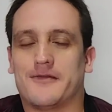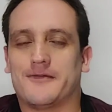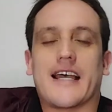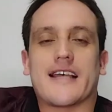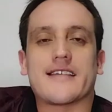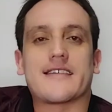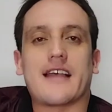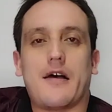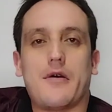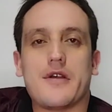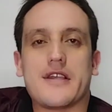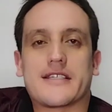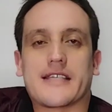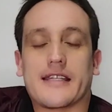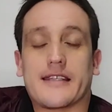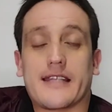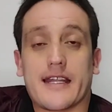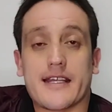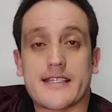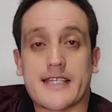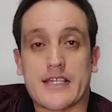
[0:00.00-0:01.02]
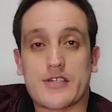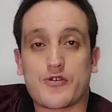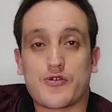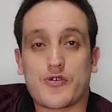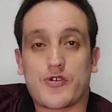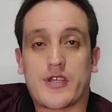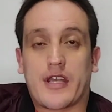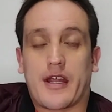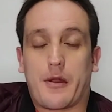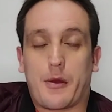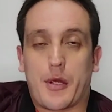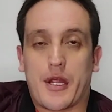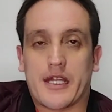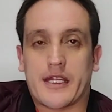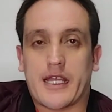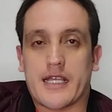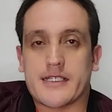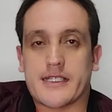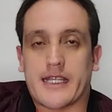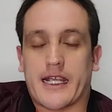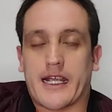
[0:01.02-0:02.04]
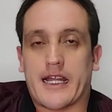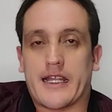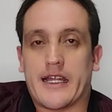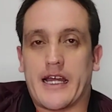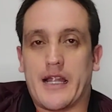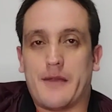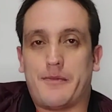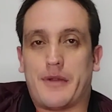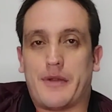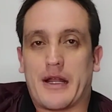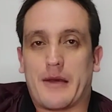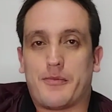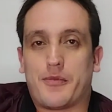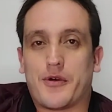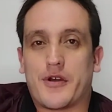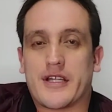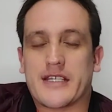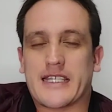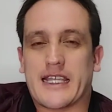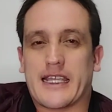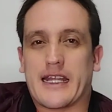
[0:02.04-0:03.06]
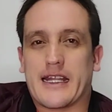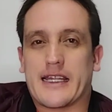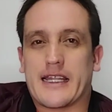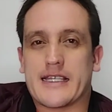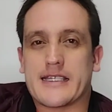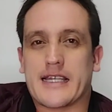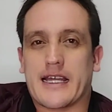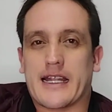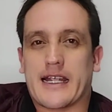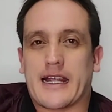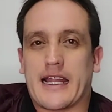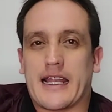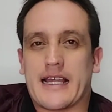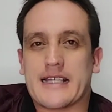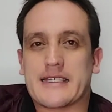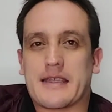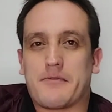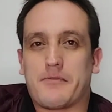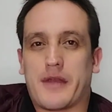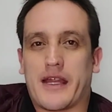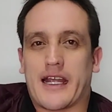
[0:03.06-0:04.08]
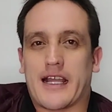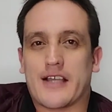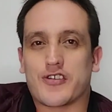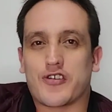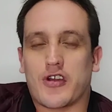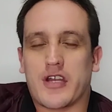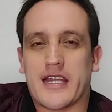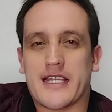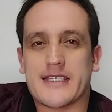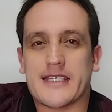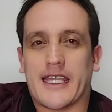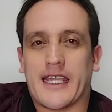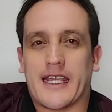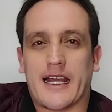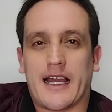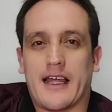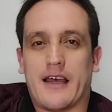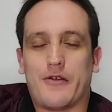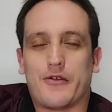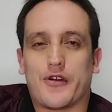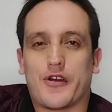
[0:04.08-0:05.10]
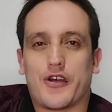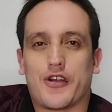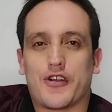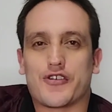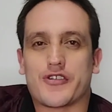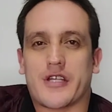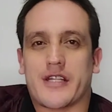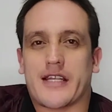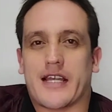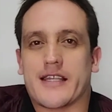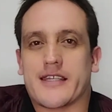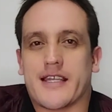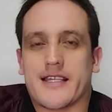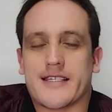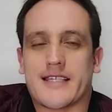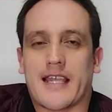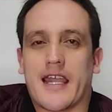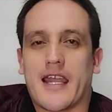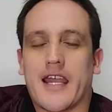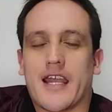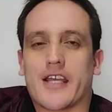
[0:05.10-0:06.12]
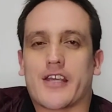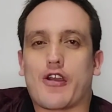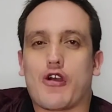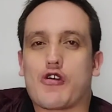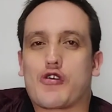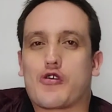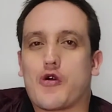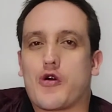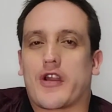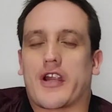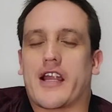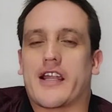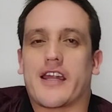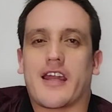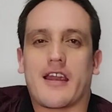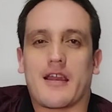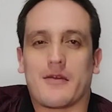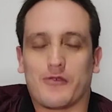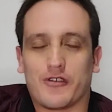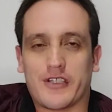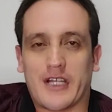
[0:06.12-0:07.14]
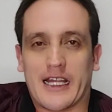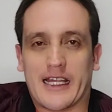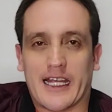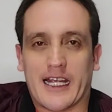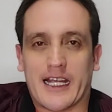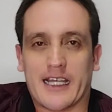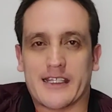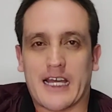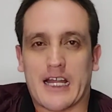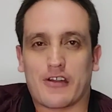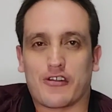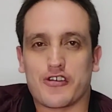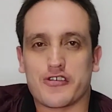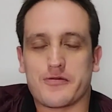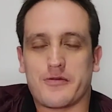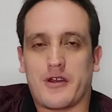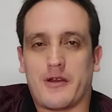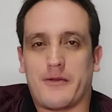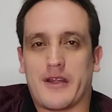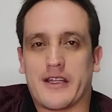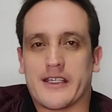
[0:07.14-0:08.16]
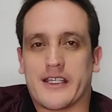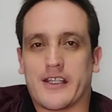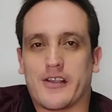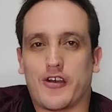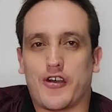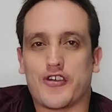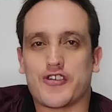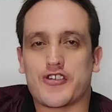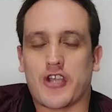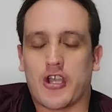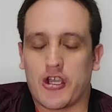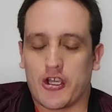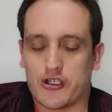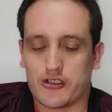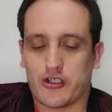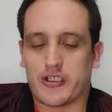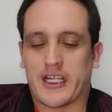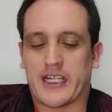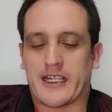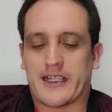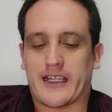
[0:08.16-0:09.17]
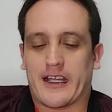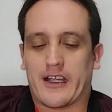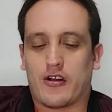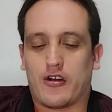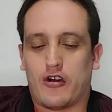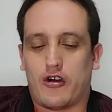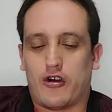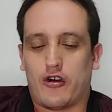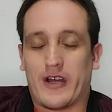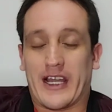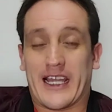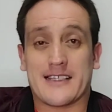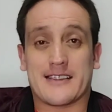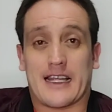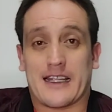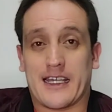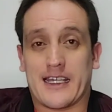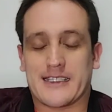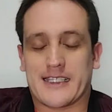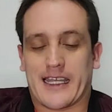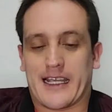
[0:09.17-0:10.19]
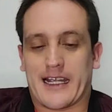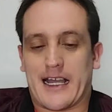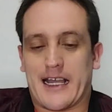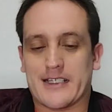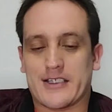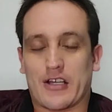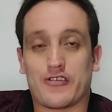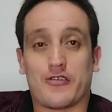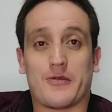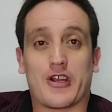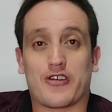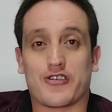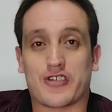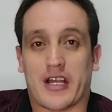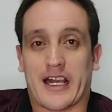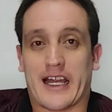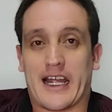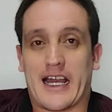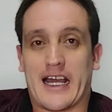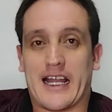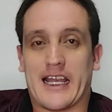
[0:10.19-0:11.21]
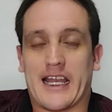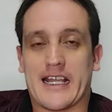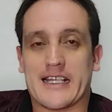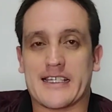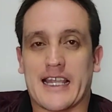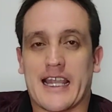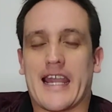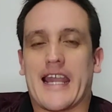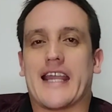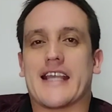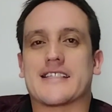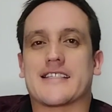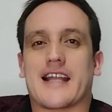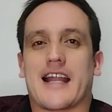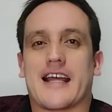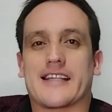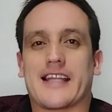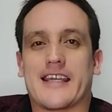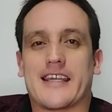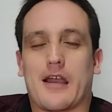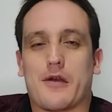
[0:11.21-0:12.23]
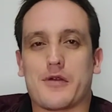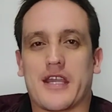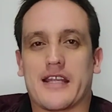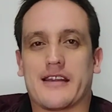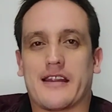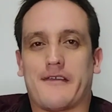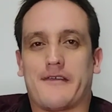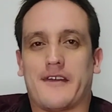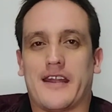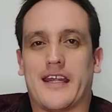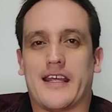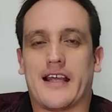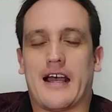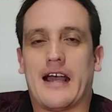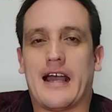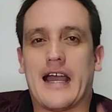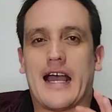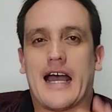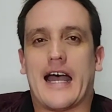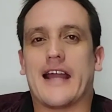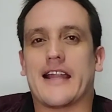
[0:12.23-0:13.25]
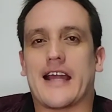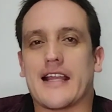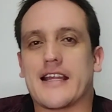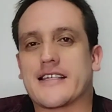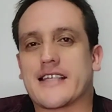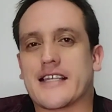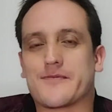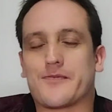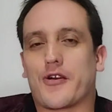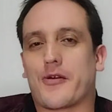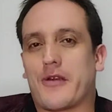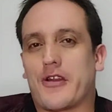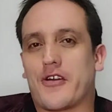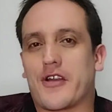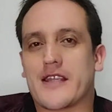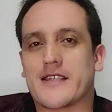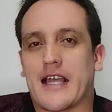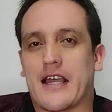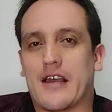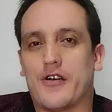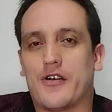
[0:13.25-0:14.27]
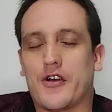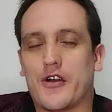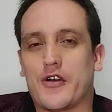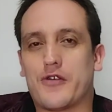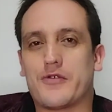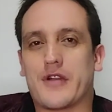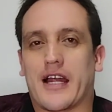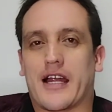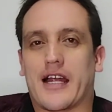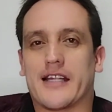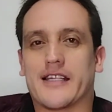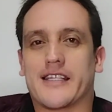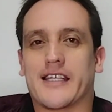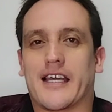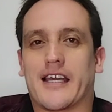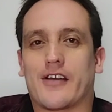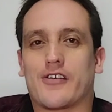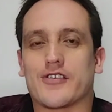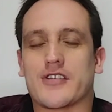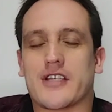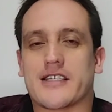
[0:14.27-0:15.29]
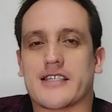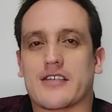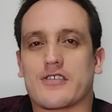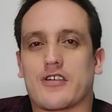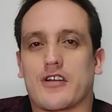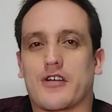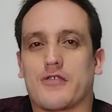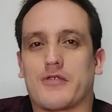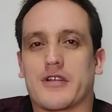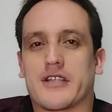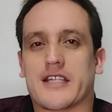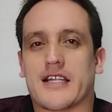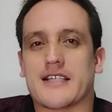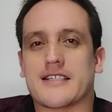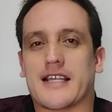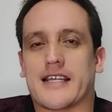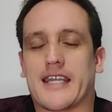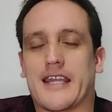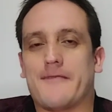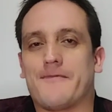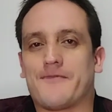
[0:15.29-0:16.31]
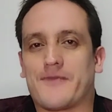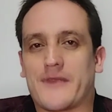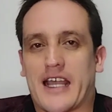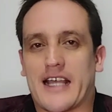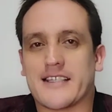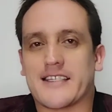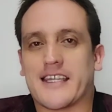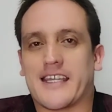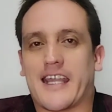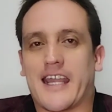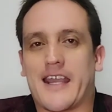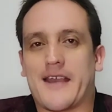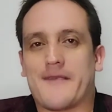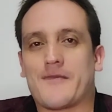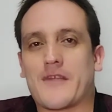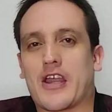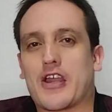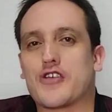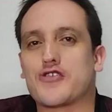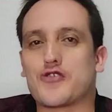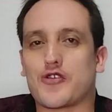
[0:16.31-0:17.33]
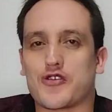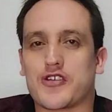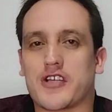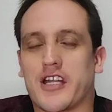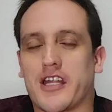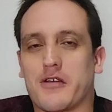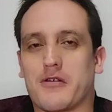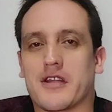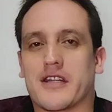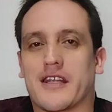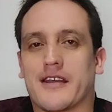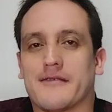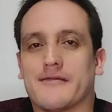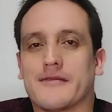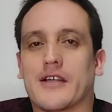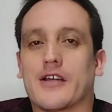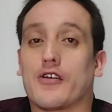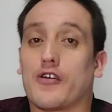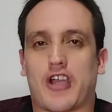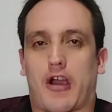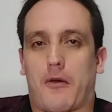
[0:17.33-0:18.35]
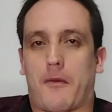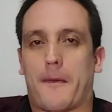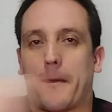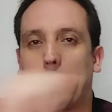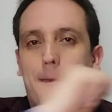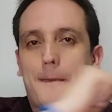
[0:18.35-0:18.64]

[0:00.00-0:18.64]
Ya sabes que tienes que suscribirte a este canal para poder seguir de cerca las implicaciones y cada uno de los detalles que ocurran en el Mundial de Qatar 2022 donde te tengo estadísticas, números reales, estrategia bien definida, análisis pormenorizado. Una cantidad de cosas que solo encuentras aquí, así que suscríbete. Chao.